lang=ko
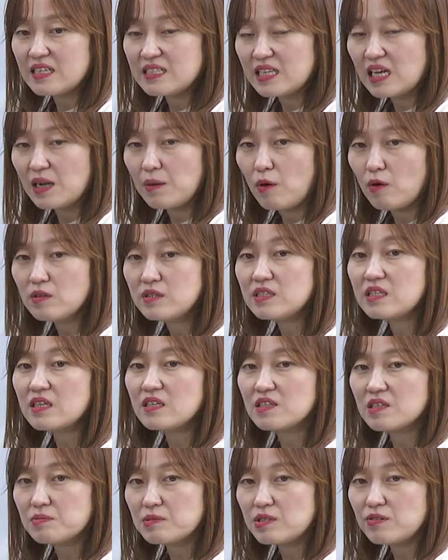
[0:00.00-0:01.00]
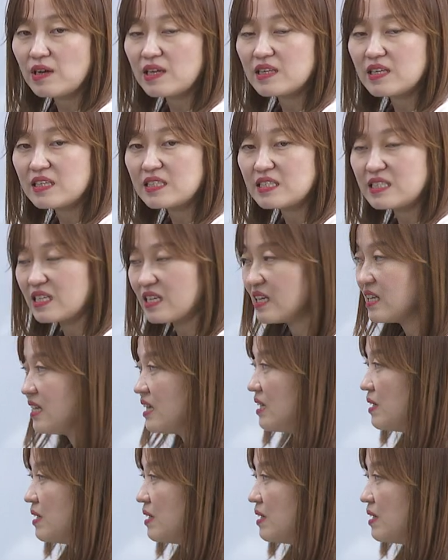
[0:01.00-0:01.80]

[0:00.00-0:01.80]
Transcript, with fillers: 이 사람 언제 응급실 왔는지